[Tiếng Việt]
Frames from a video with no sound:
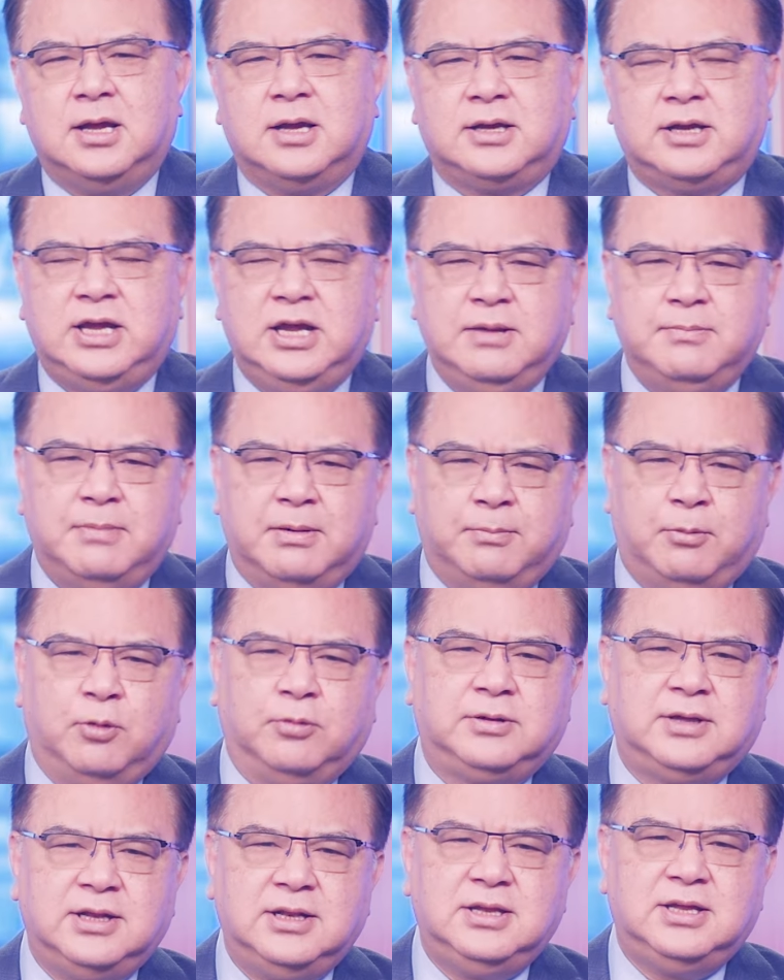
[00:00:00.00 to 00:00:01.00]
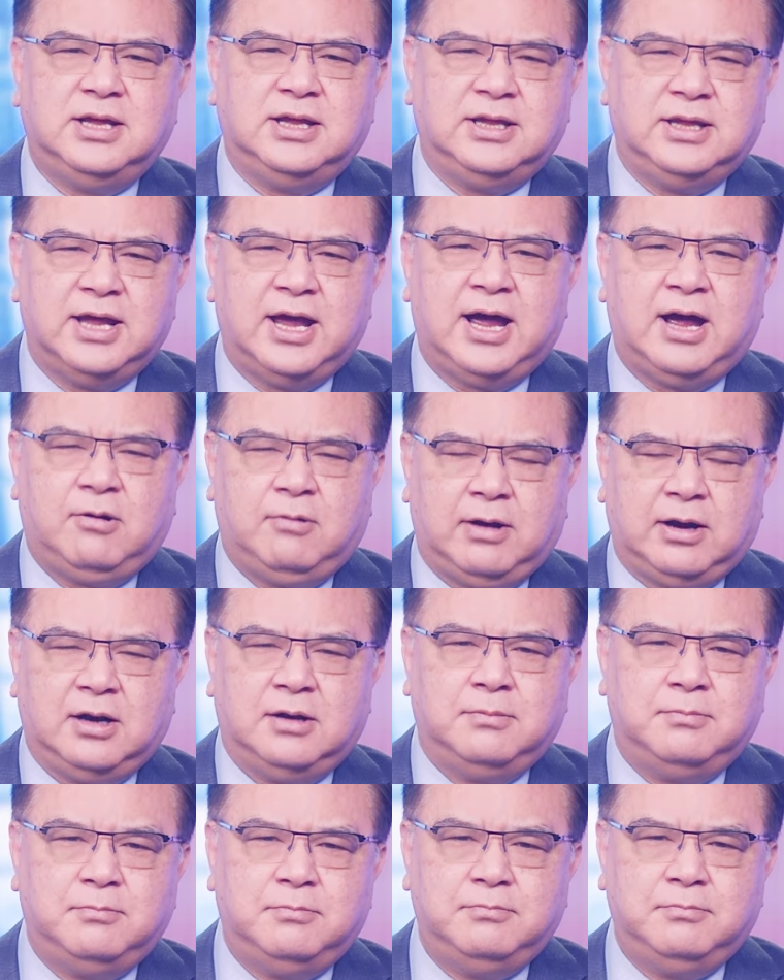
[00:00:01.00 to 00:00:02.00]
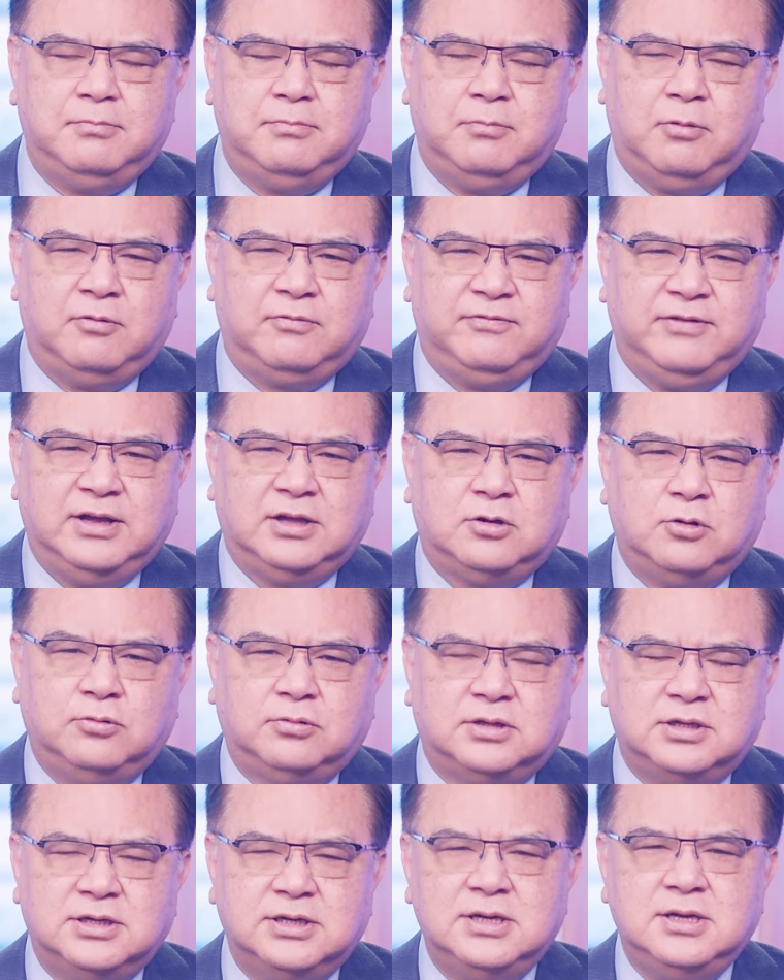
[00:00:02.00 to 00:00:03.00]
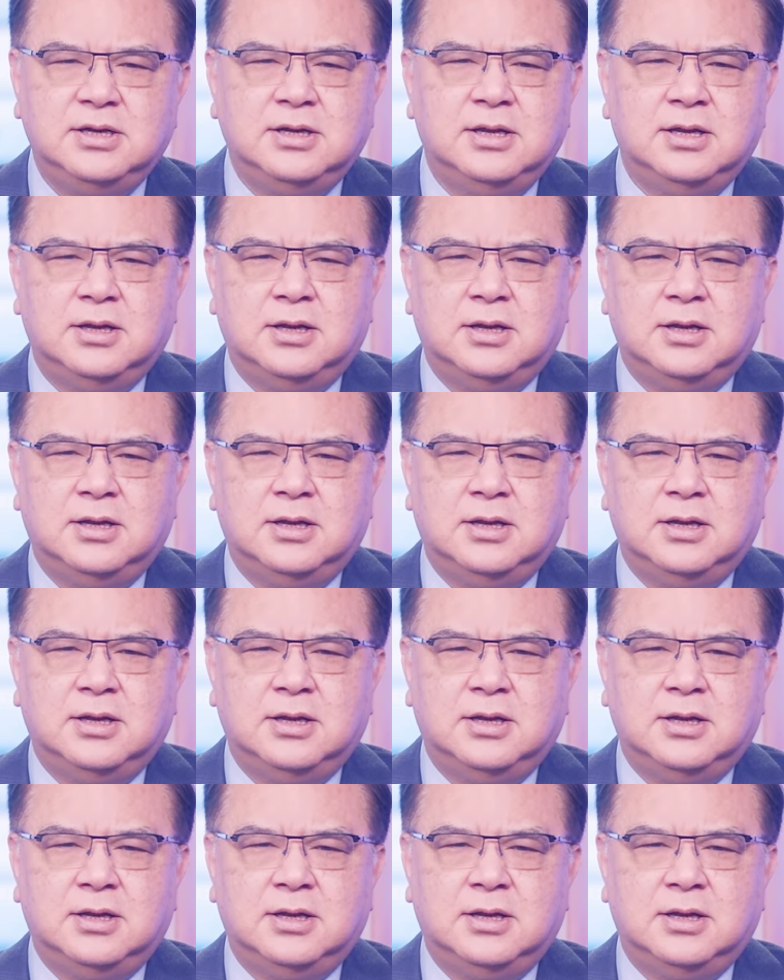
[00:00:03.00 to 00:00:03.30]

khi mà một chính trị gia hoặc là một vị thủ tướng